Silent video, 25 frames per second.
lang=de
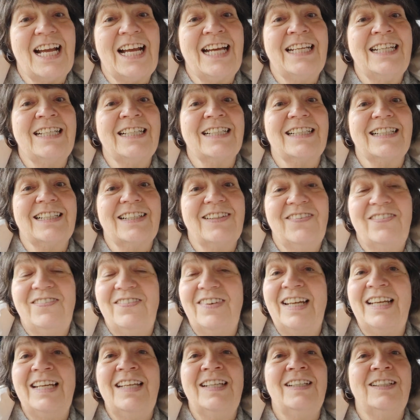eine
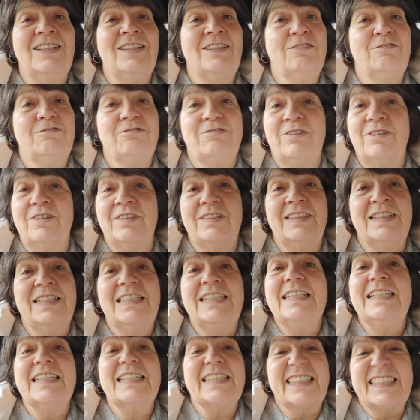Quelle von
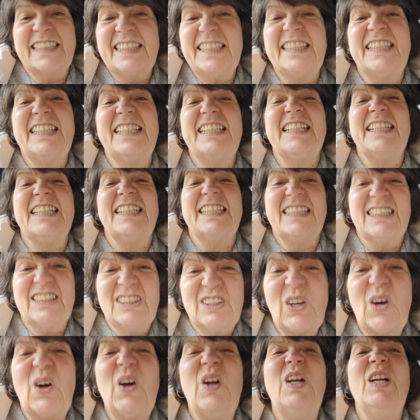richtig
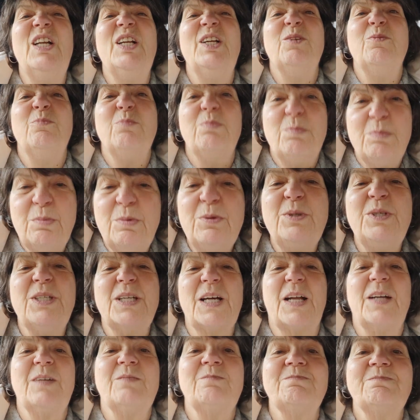tollen
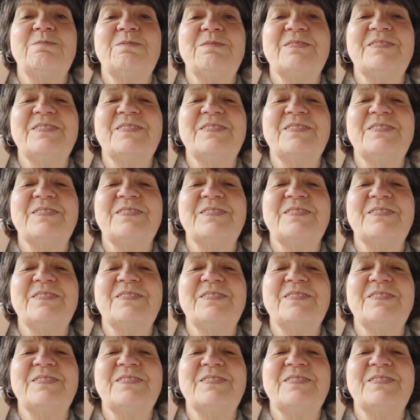Büchern.